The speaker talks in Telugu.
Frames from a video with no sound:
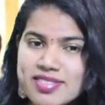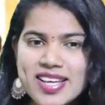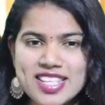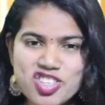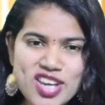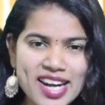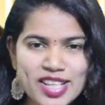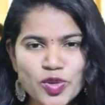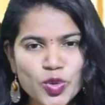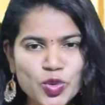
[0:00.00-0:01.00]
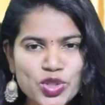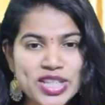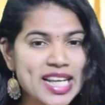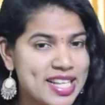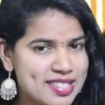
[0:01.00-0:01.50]
ఆస్వాదించాలని
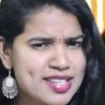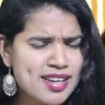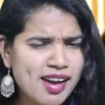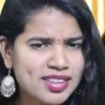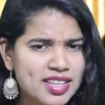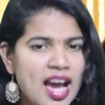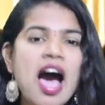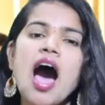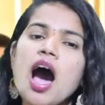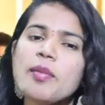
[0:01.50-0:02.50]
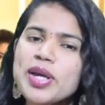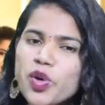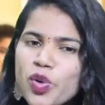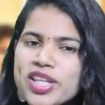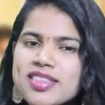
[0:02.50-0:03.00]
కోరుకుంటున్న రజనీకాంత్ ఆమె
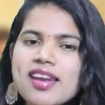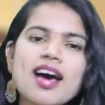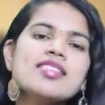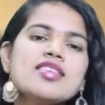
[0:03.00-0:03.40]
కోరిందలా